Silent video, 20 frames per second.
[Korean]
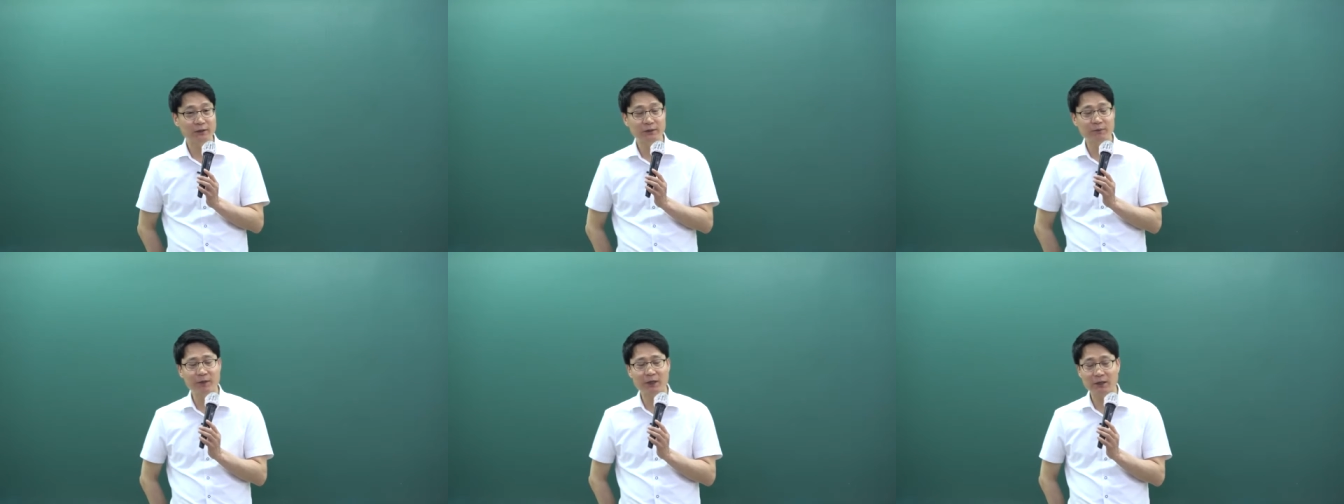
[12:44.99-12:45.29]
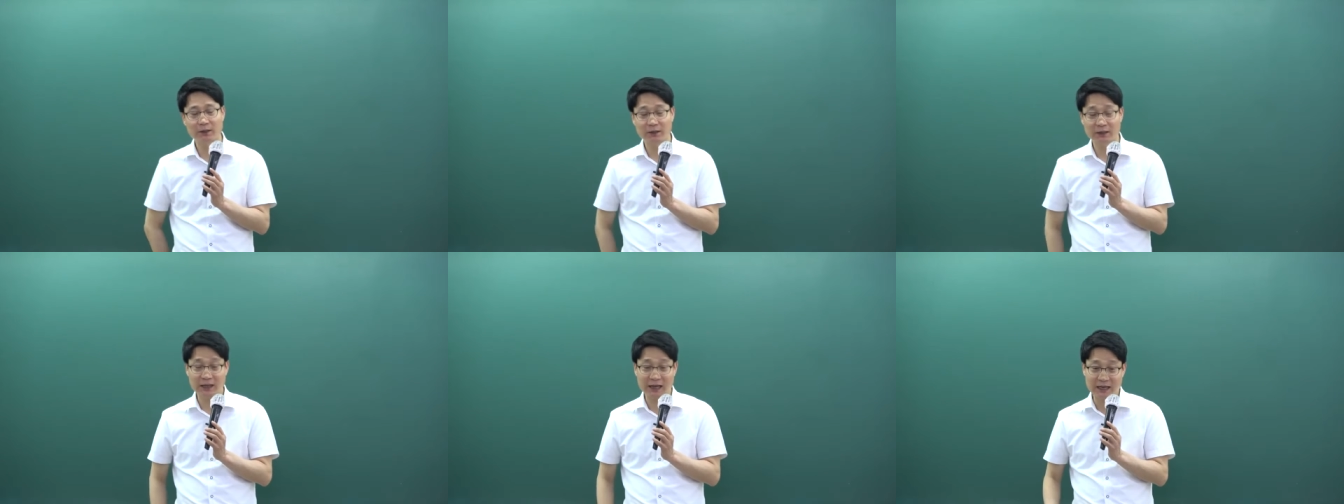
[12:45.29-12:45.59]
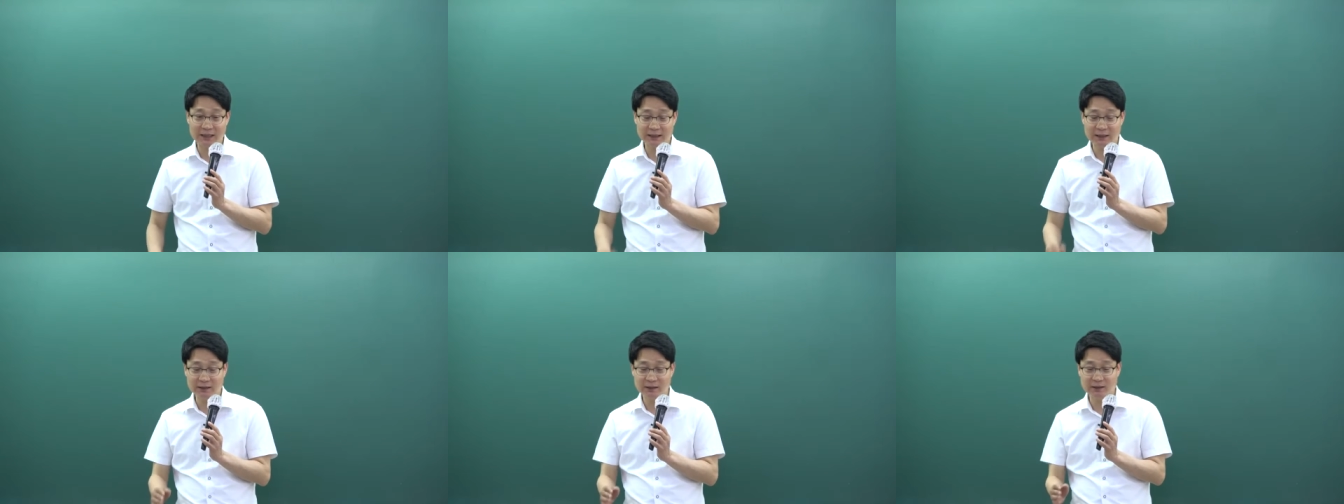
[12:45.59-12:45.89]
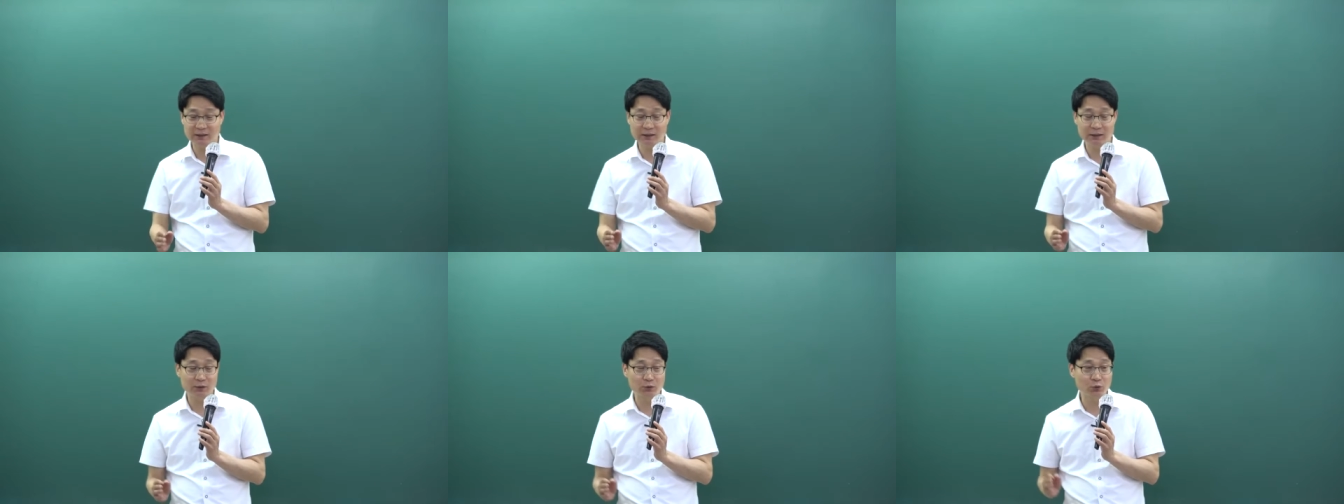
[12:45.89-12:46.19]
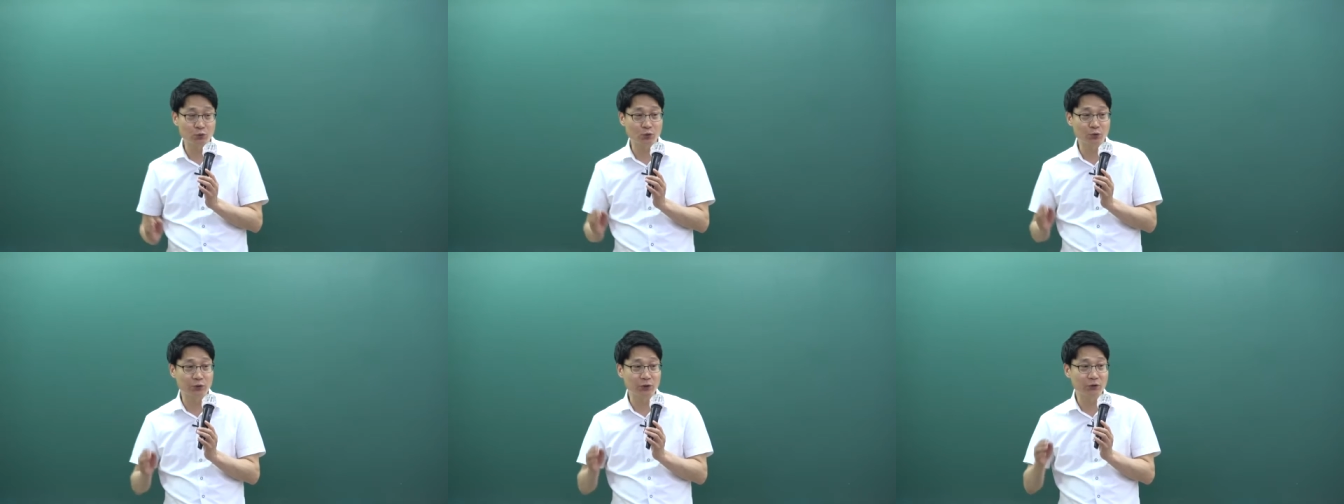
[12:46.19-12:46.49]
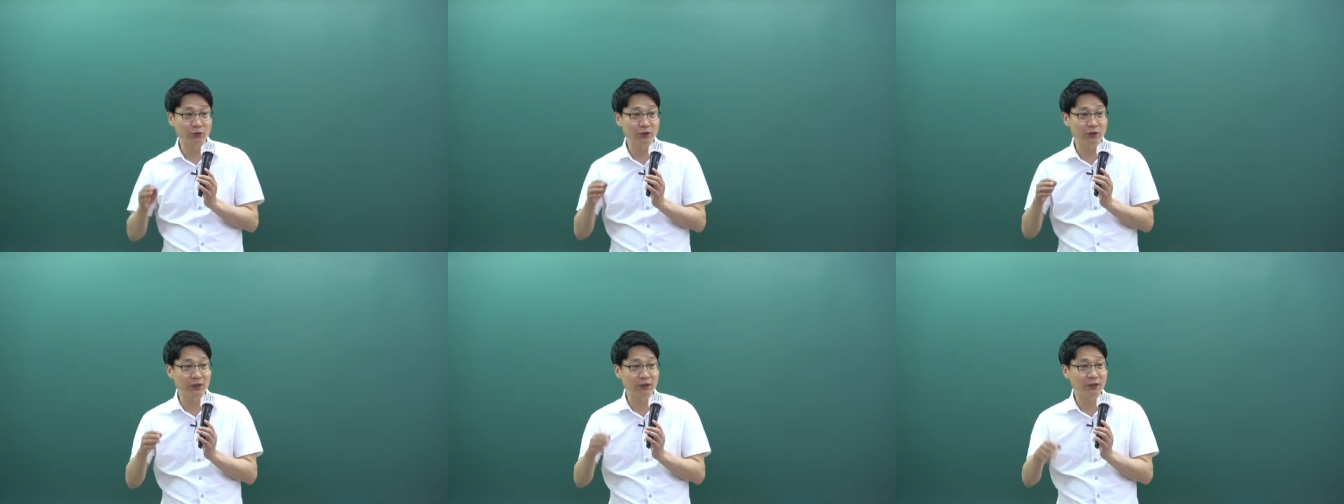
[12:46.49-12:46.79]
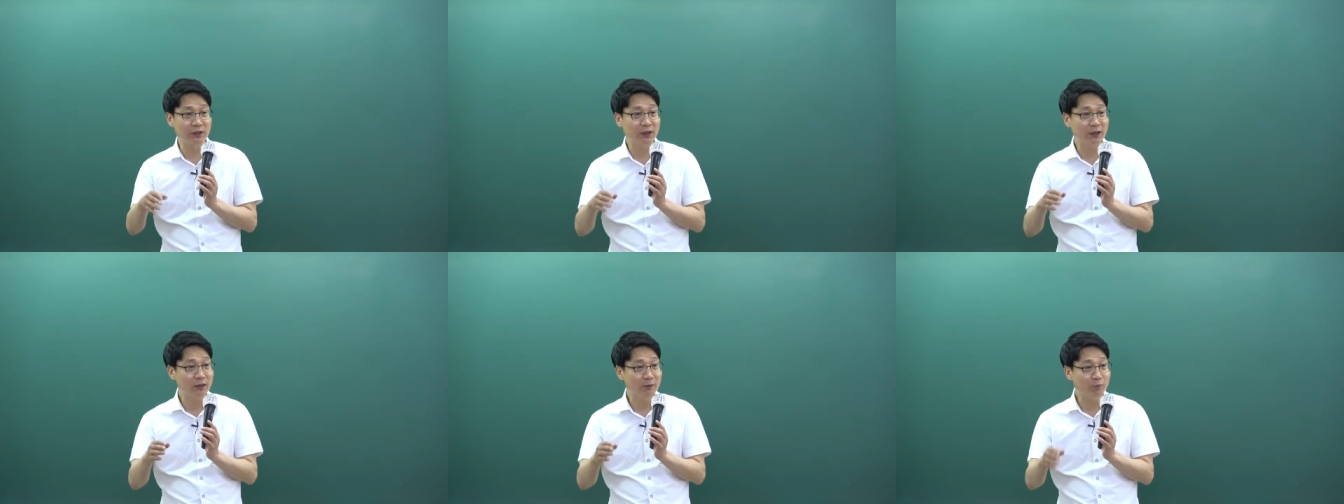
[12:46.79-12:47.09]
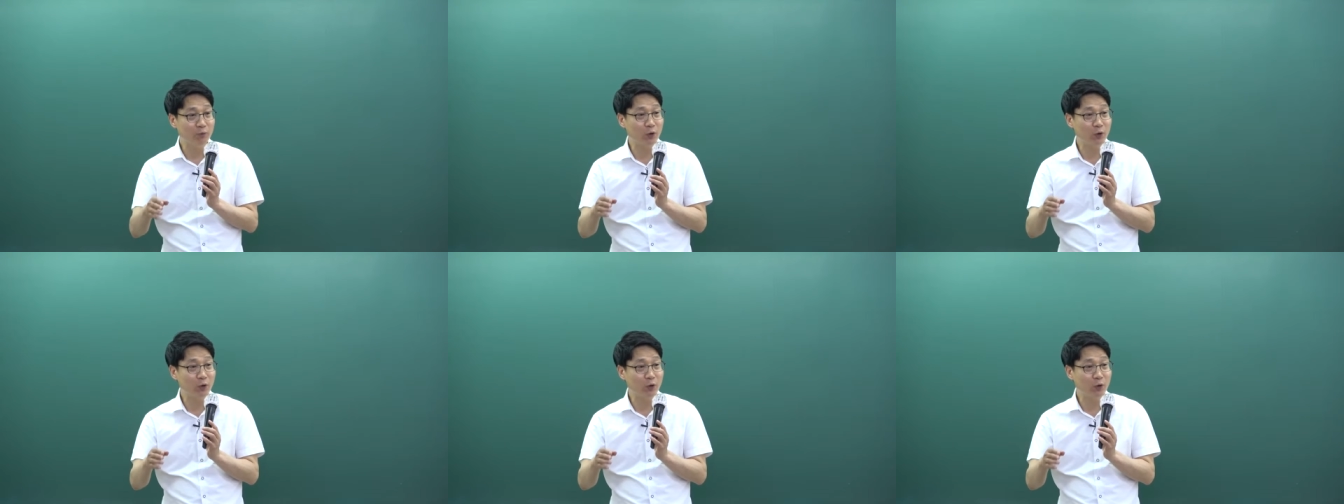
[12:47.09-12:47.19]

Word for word: 그 말은 가산세도 조세 어떻게 한다?